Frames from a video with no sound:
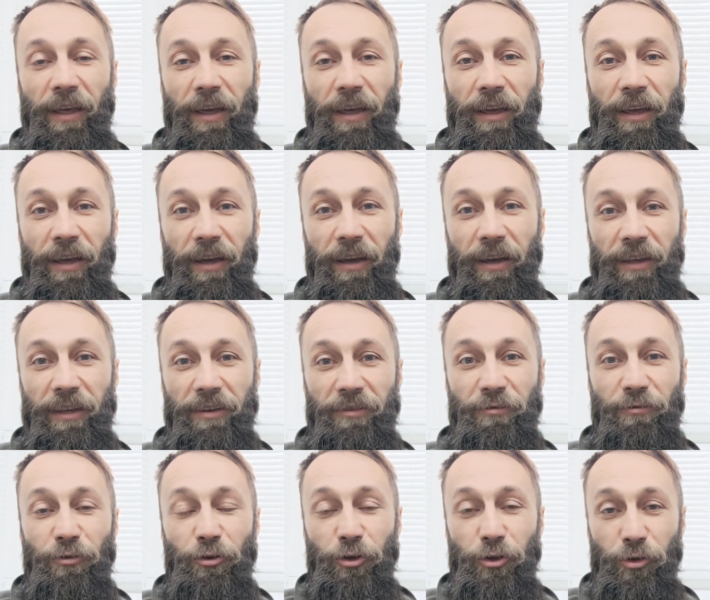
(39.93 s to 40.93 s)
э,
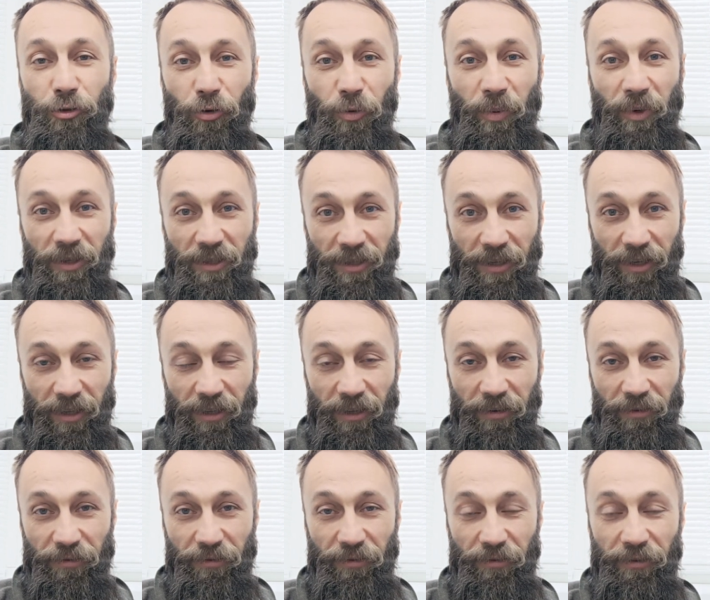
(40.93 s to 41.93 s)
его
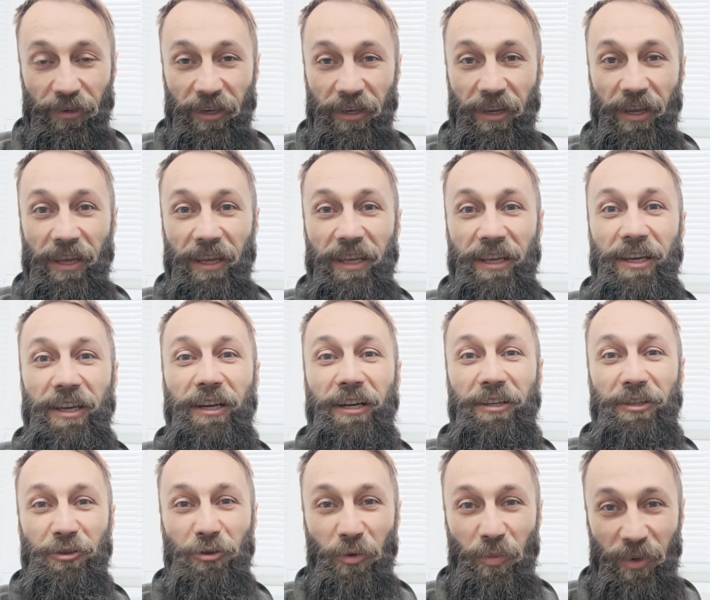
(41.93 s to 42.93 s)
100%, вернее
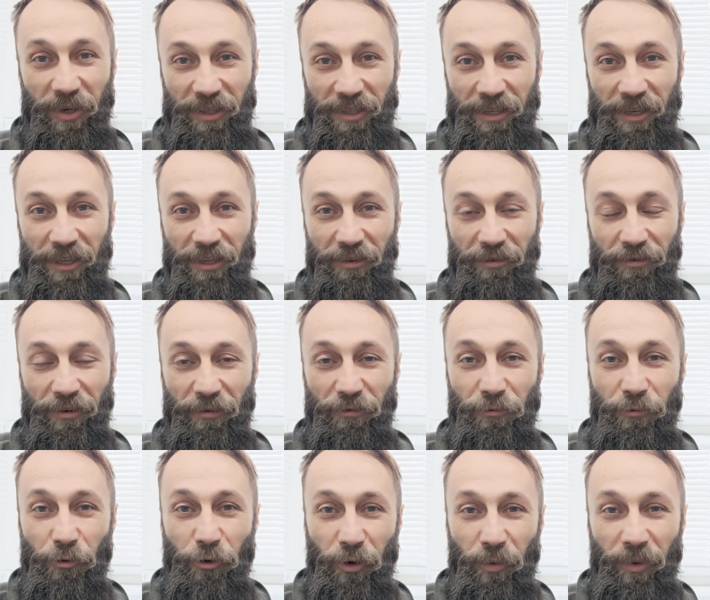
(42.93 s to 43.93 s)
их 100%
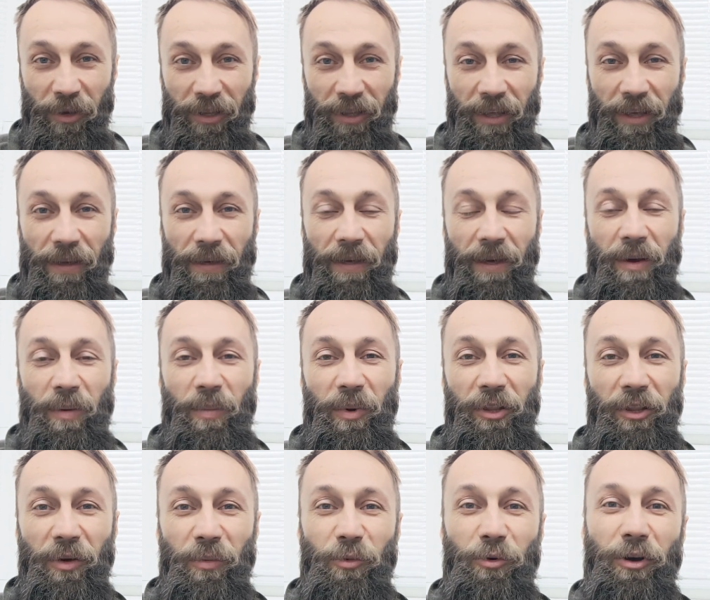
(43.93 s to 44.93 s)
оформят,
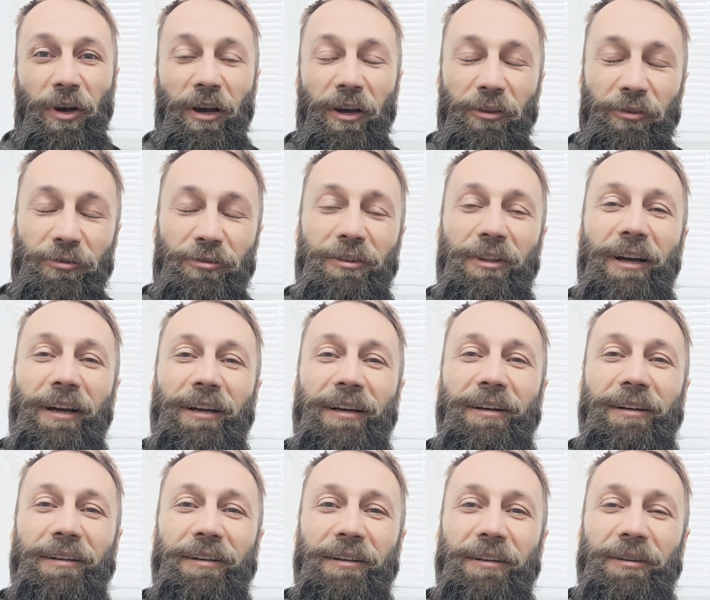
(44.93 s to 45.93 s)
потому как, ну так,
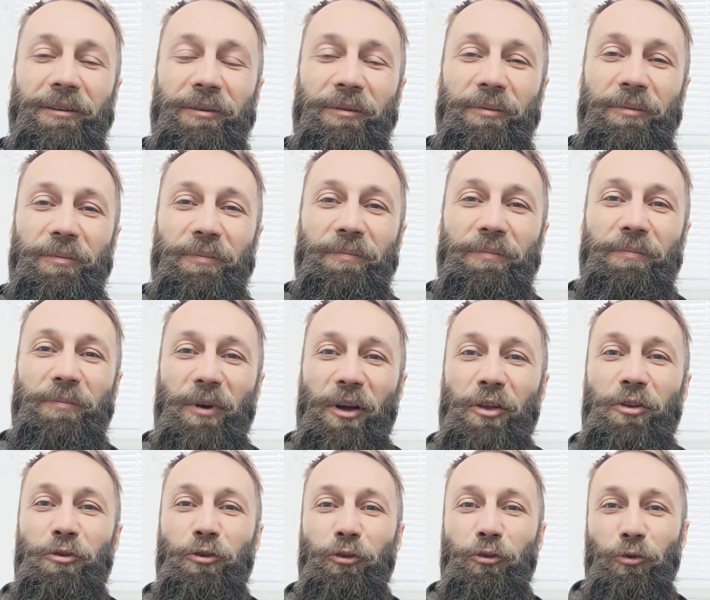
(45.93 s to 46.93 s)
э,
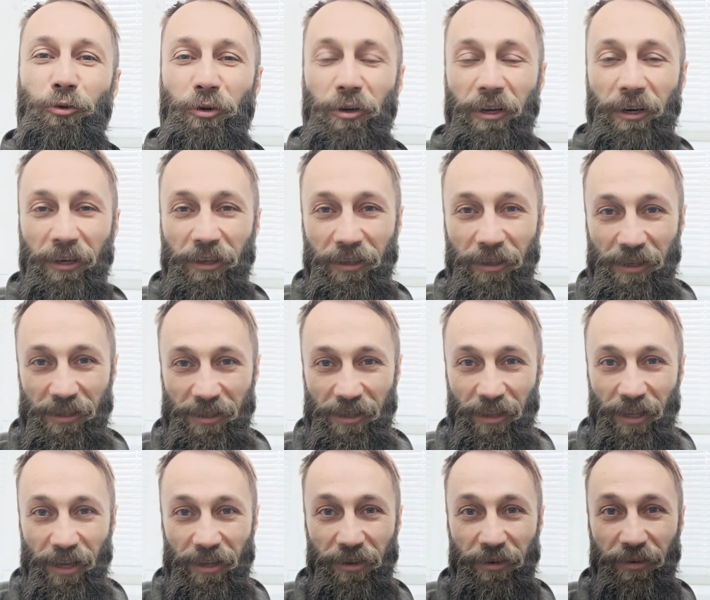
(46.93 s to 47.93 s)
конъюнктура рынка
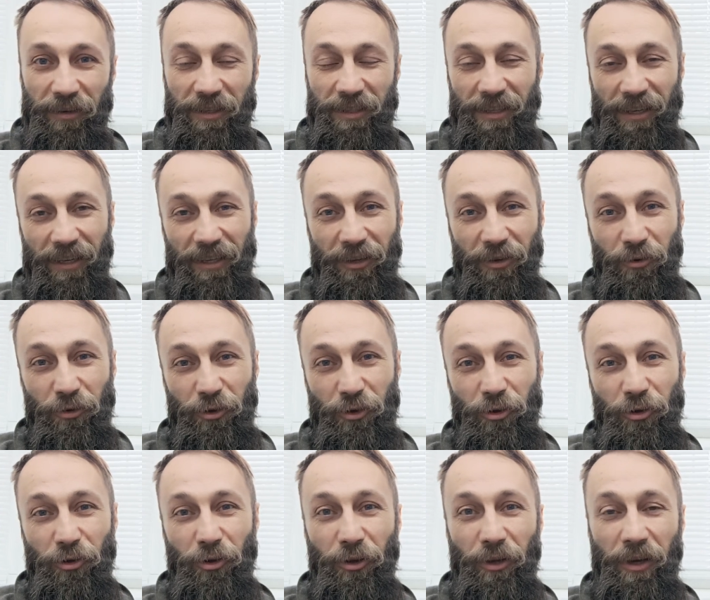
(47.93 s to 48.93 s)
складывается, это
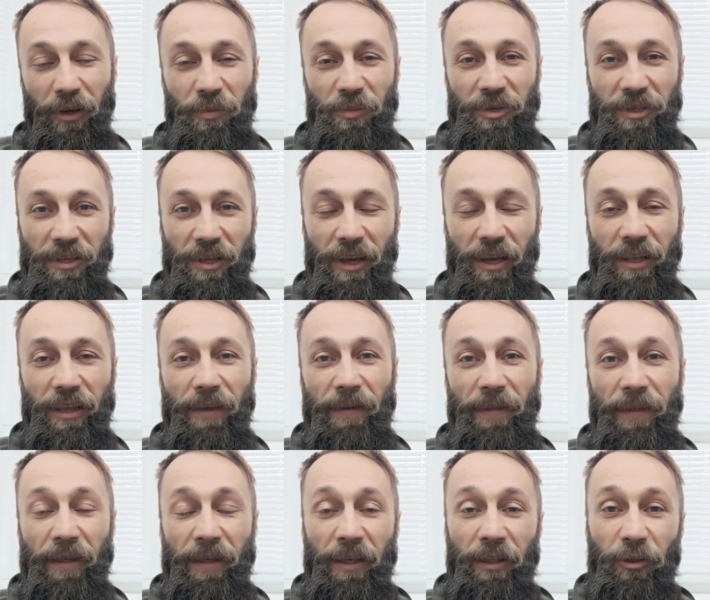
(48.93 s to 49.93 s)
очень долго объяснять.
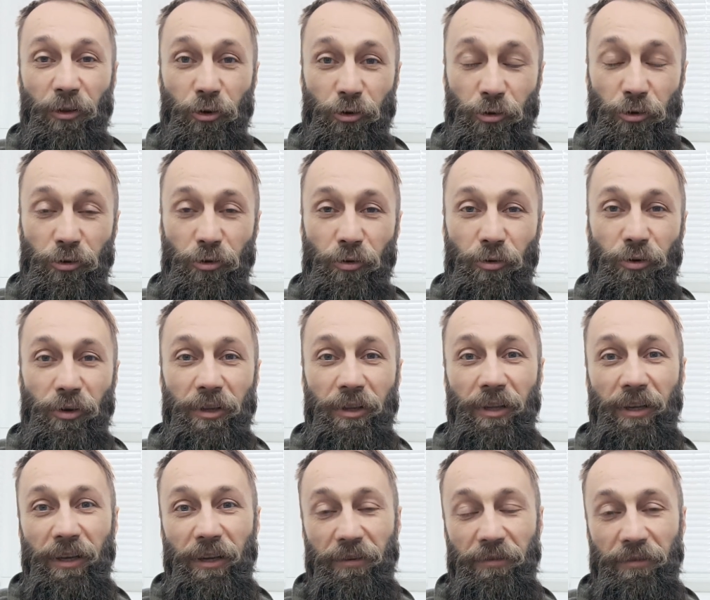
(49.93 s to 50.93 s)
Но что такое
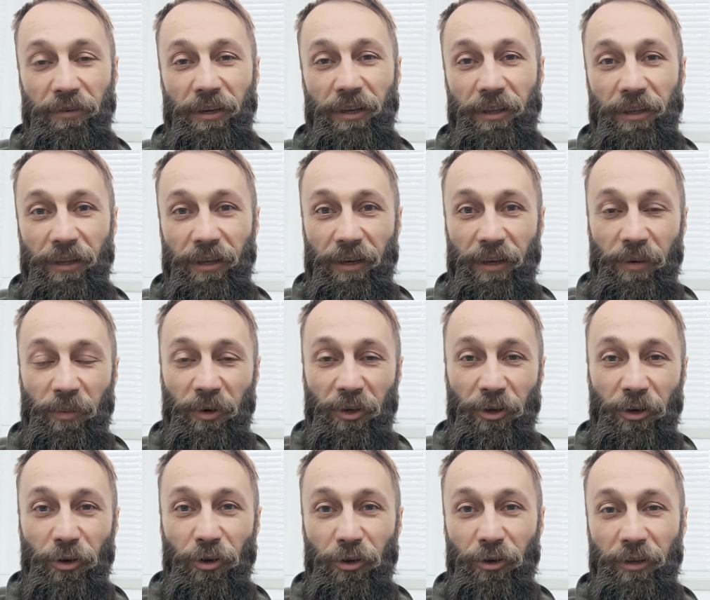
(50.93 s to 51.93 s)
ETF? Это
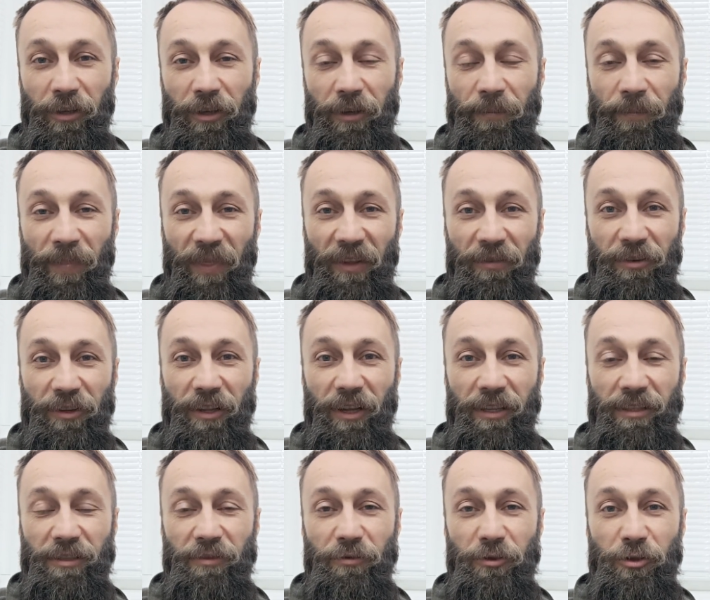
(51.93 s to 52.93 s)
определенный
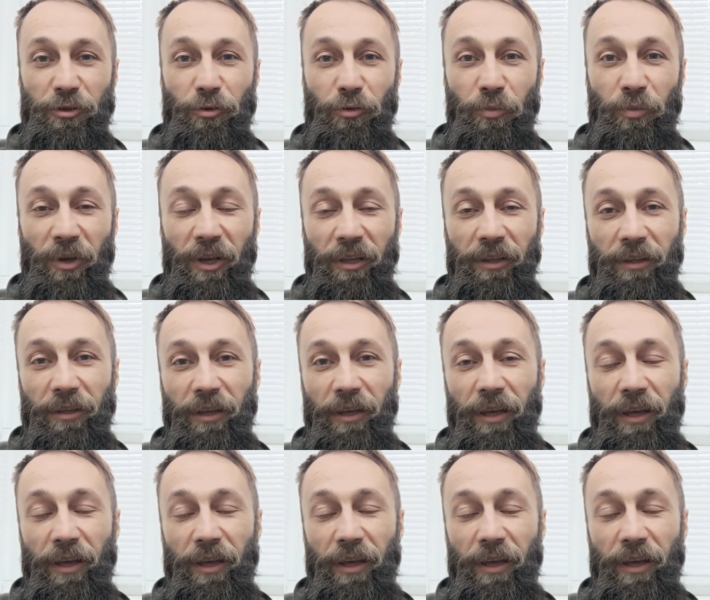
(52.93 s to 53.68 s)
финансовый инструмент,